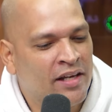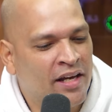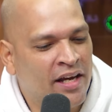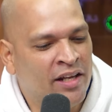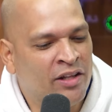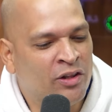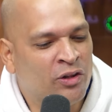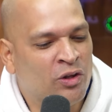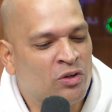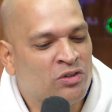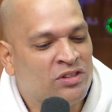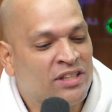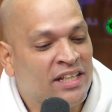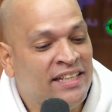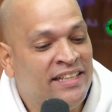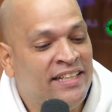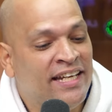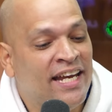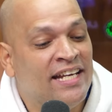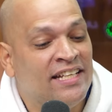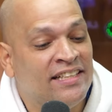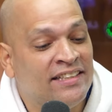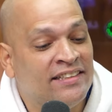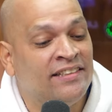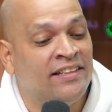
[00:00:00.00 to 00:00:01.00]
Entonces
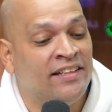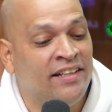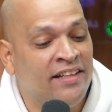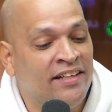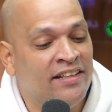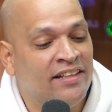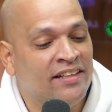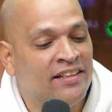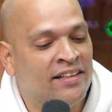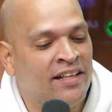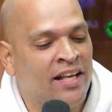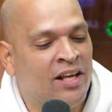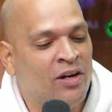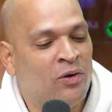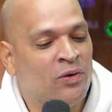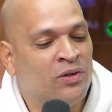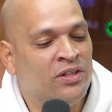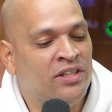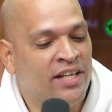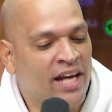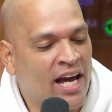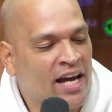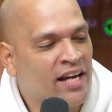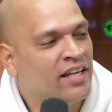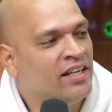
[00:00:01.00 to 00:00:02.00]
J.C. de los
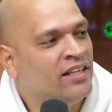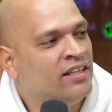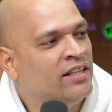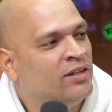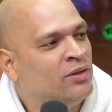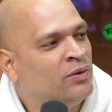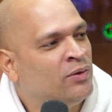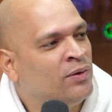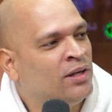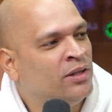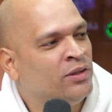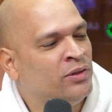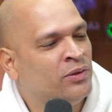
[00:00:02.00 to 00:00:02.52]
Yankees de Nueva